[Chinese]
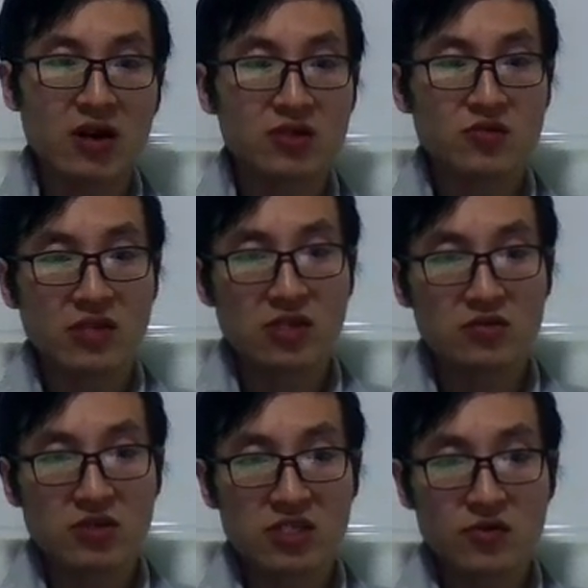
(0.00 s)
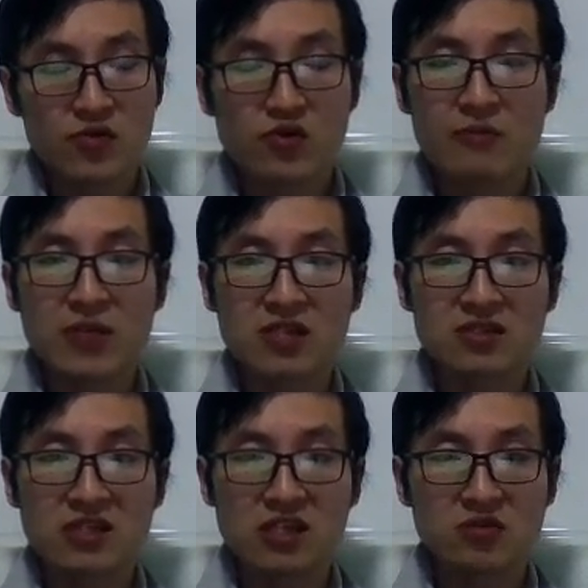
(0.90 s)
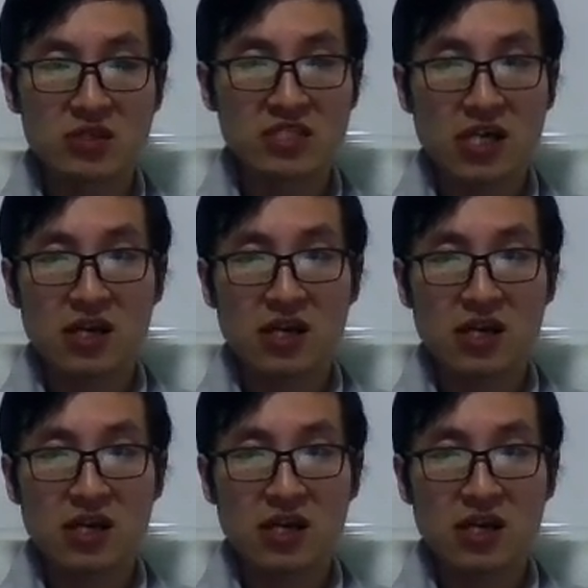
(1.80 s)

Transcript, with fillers: 而是为了追求欲望本身的存在。